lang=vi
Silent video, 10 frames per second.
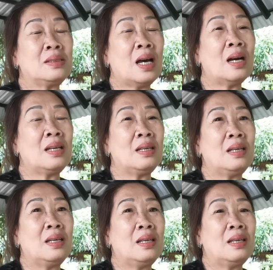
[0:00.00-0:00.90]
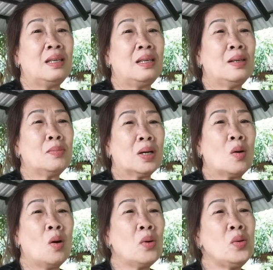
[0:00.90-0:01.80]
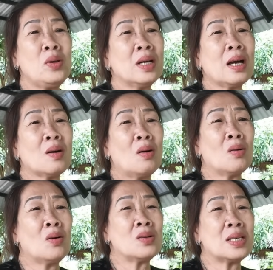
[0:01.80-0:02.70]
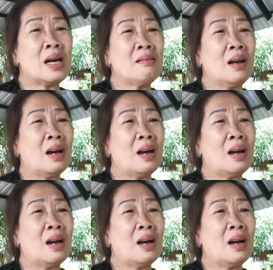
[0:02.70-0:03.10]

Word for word: chơi nhưng mà cô không có duyên với các con cô sao